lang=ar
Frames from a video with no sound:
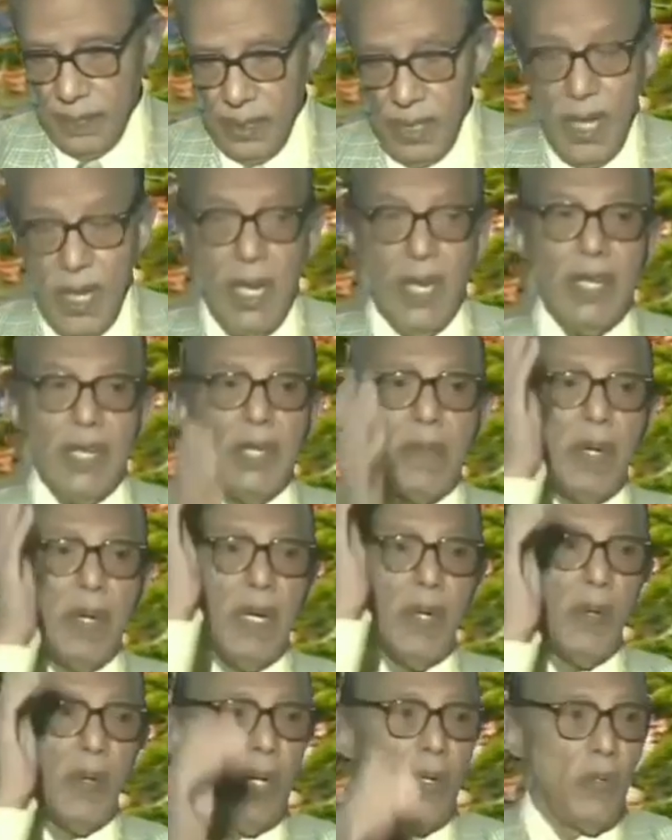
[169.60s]
يا
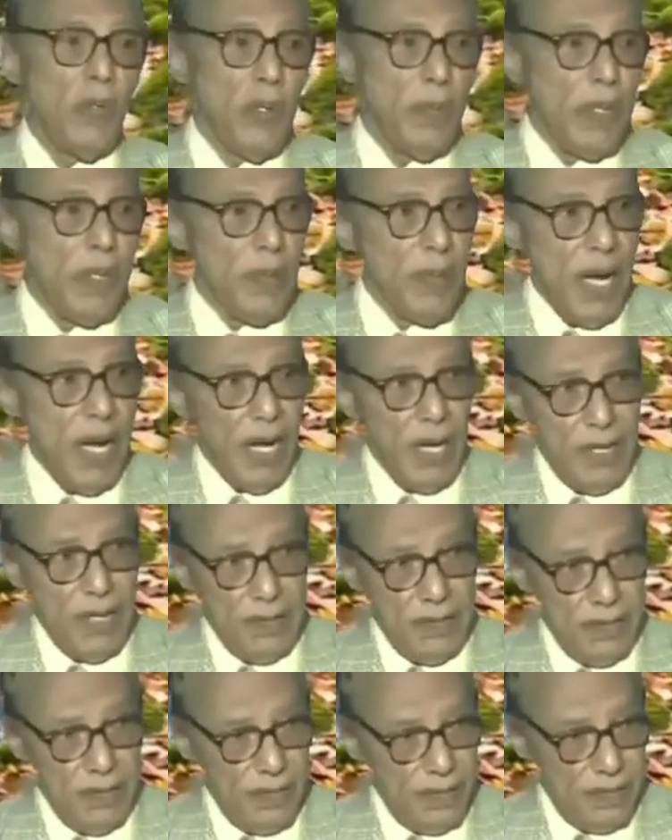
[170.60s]
جبال أوبي معه
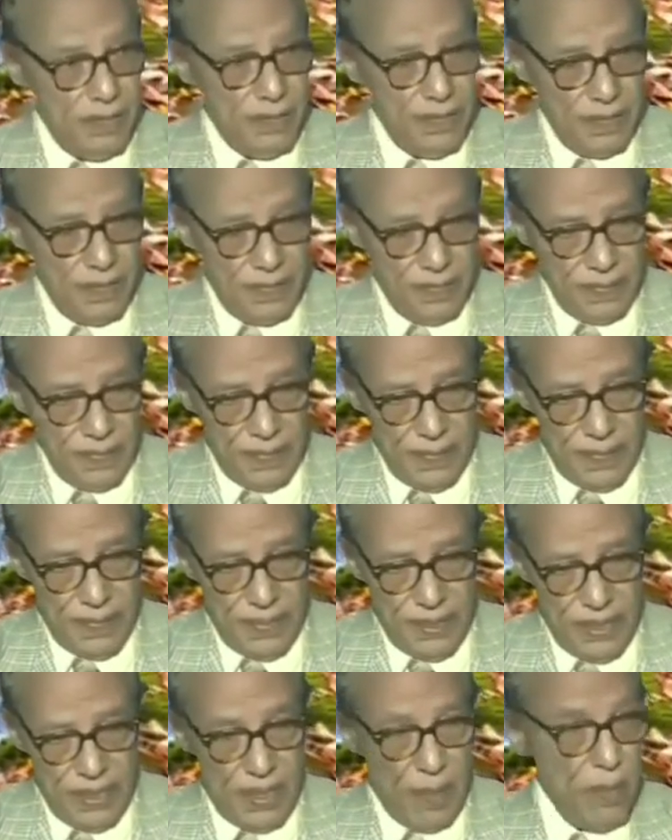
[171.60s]

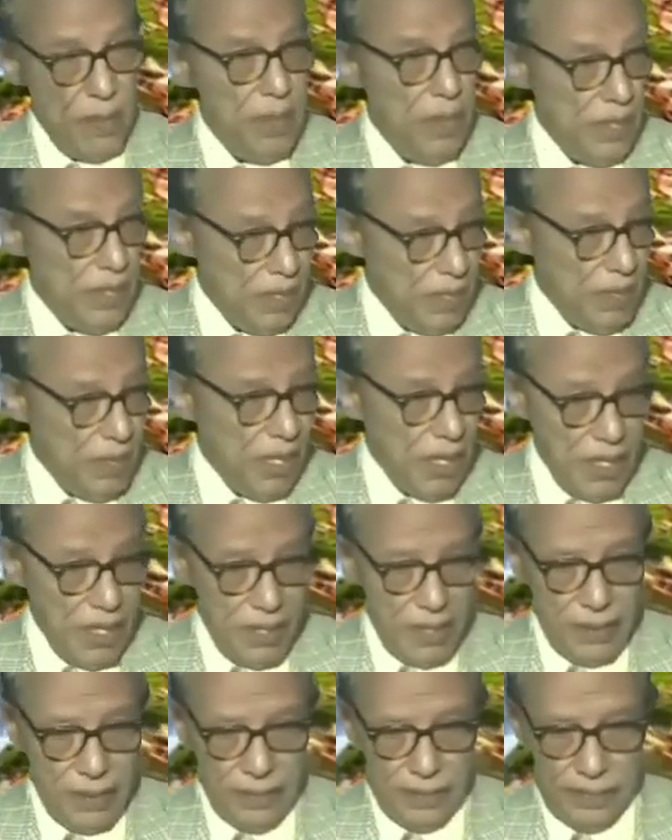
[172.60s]
سبحي معاه